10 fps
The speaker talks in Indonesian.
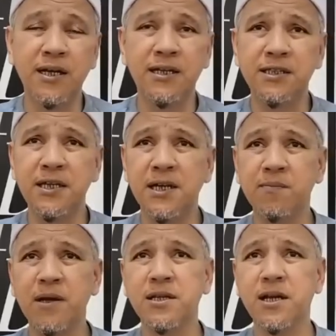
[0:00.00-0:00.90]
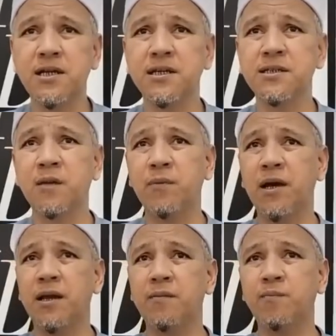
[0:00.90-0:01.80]
Nah, di sini ada pelajaran yang sangat
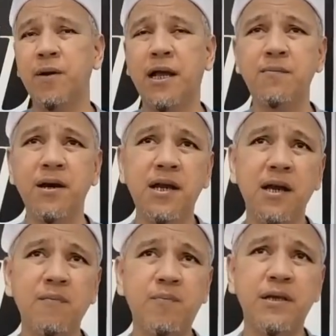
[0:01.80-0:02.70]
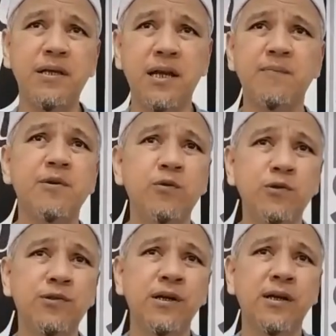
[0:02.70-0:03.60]
menarik bagaimana hebatnya Nabi
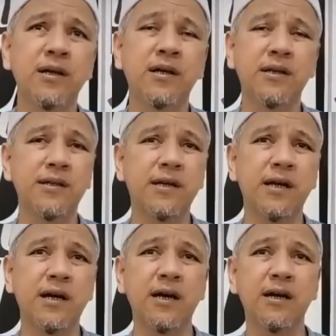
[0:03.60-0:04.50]
Yunus ketika